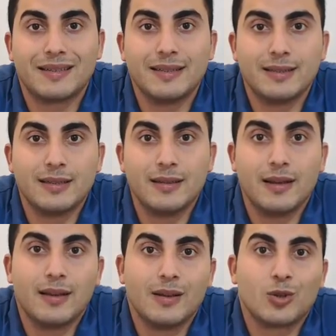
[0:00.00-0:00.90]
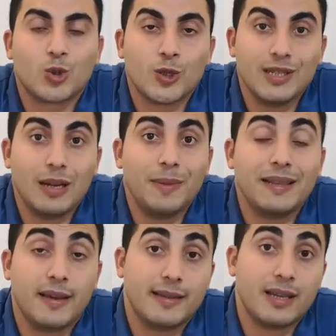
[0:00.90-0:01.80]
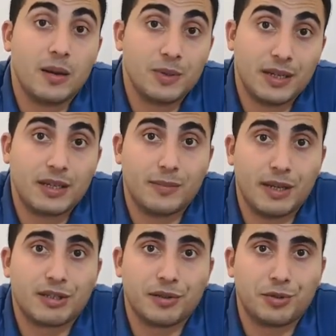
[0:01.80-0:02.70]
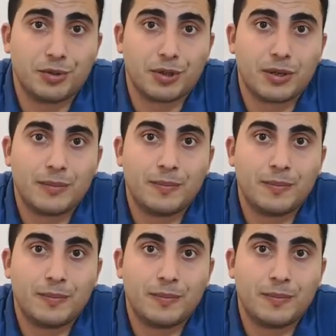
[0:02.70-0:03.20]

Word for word: kızın sosyal medya hesabına girmeye çalışıyor.